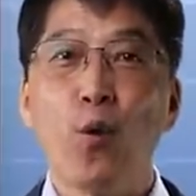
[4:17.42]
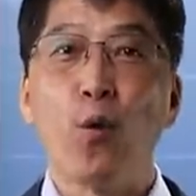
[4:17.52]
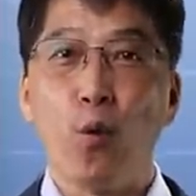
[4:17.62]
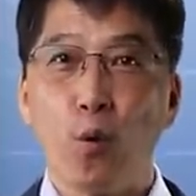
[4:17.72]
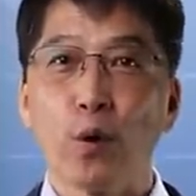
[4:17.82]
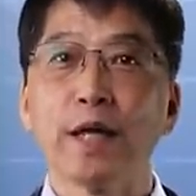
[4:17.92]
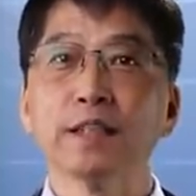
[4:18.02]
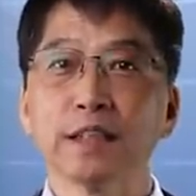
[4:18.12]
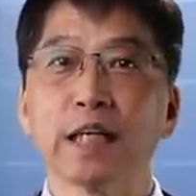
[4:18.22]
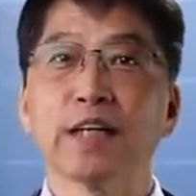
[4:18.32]
오랜
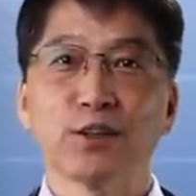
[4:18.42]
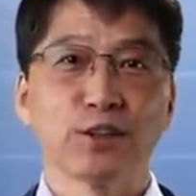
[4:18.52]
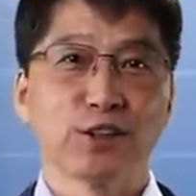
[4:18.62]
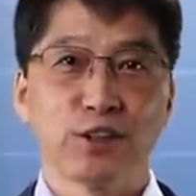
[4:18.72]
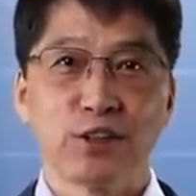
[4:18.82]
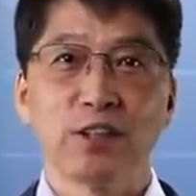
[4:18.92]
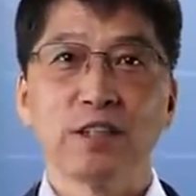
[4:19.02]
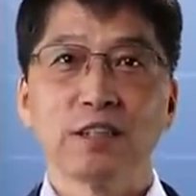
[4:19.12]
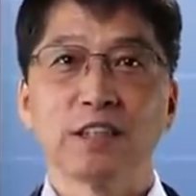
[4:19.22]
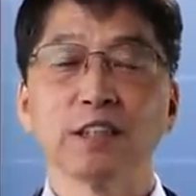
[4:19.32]
시간에 걸쳐
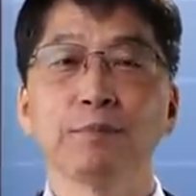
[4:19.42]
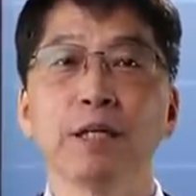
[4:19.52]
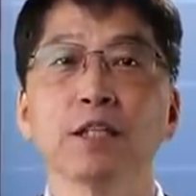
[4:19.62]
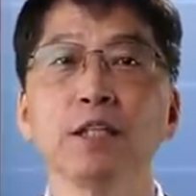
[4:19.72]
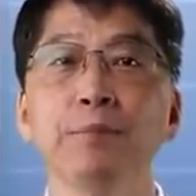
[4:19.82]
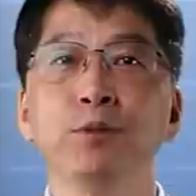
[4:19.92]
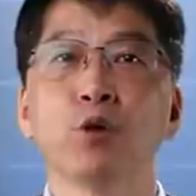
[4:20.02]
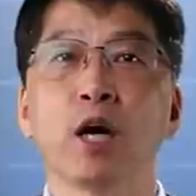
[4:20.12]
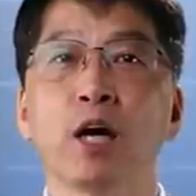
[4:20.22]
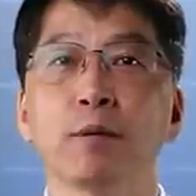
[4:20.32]
지금의
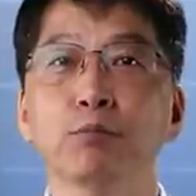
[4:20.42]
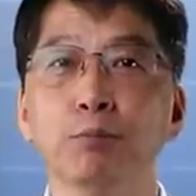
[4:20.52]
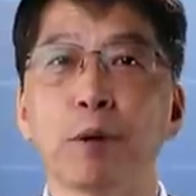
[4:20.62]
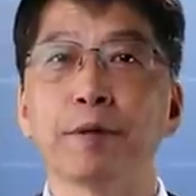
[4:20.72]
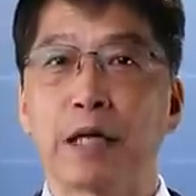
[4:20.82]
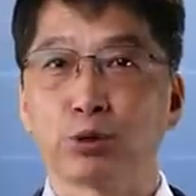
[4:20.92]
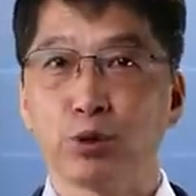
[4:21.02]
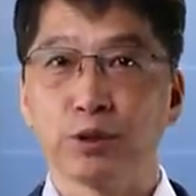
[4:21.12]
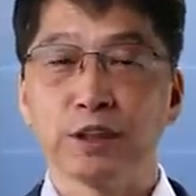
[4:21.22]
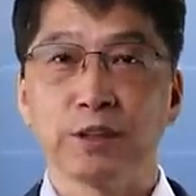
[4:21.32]
의미와 문법이
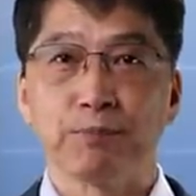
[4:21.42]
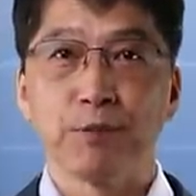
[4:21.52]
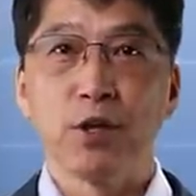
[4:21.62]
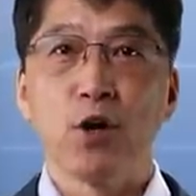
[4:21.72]
갖추어진